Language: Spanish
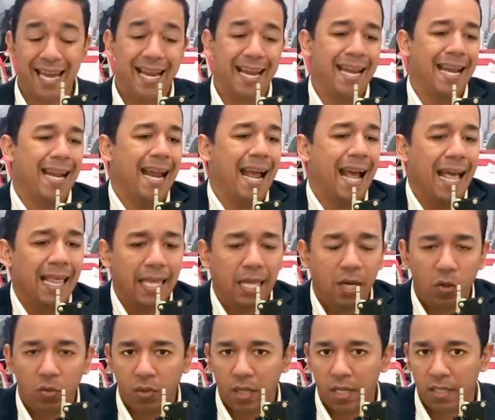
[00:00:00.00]
que
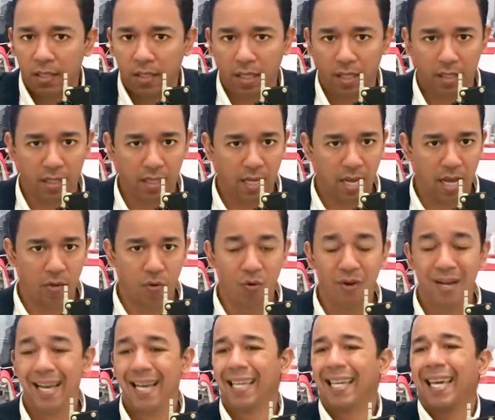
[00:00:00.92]
nadie lo tiene en
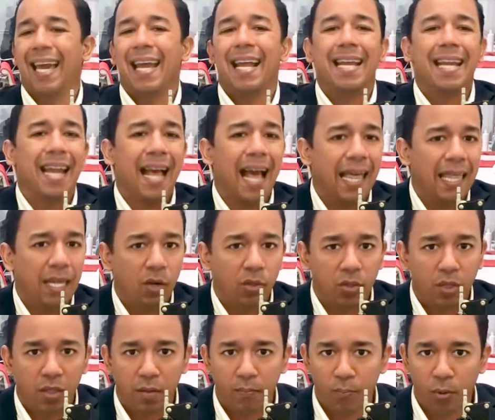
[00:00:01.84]
Santiago, que nadie
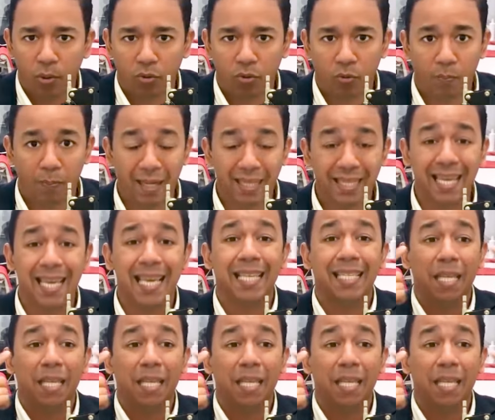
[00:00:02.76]
lo tiene en Puerto Plata.